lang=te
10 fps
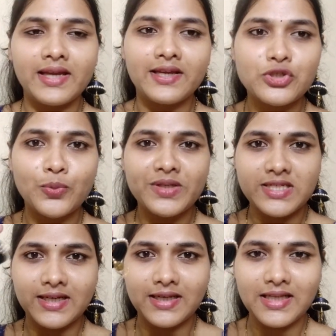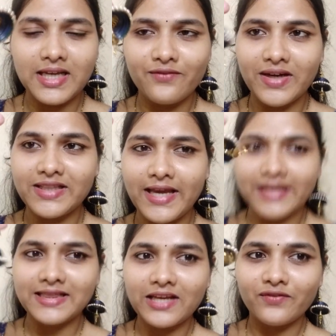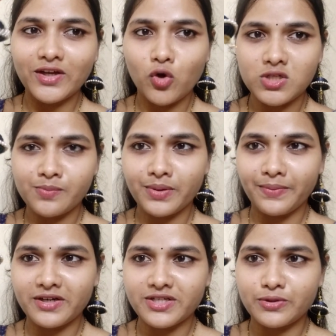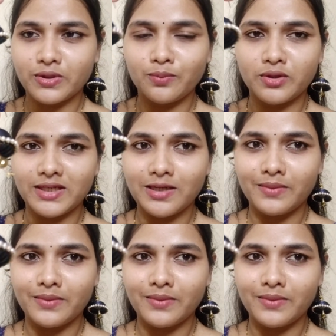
చూపించాను కదా ఇవైతే ఎథ్నిక్ వేర్ కోసం ప్రిపేర్ చేసుకున్న బుట్టలు అనమాట